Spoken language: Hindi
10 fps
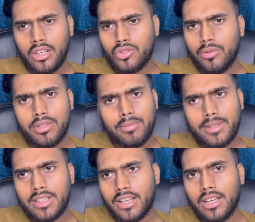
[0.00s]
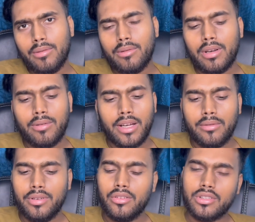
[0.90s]
चौबीस मैच का गेम है मेरे भाई
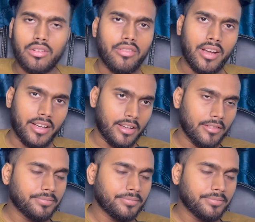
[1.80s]
फिर उसके बाद फाइनल